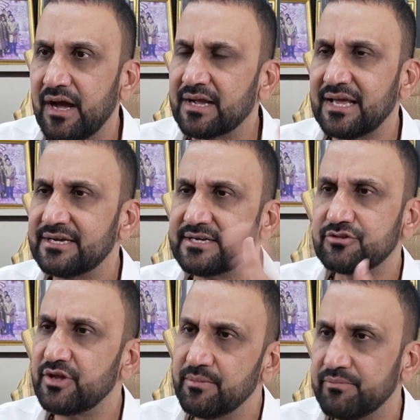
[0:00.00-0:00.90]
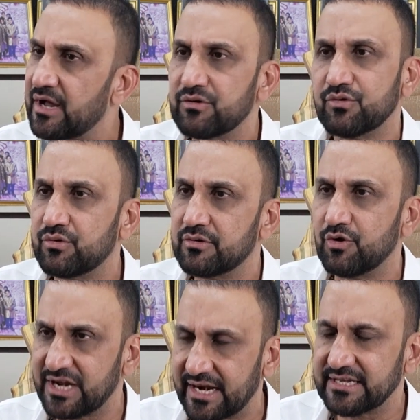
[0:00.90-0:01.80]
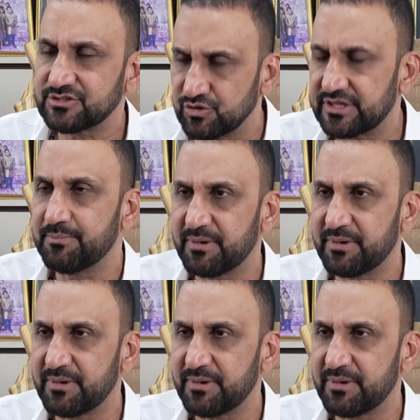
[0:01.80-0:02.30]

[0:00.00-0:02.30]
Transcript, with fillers: ఆ కలెక్టర్తో ఏం నాకు కొట్లాట సొంత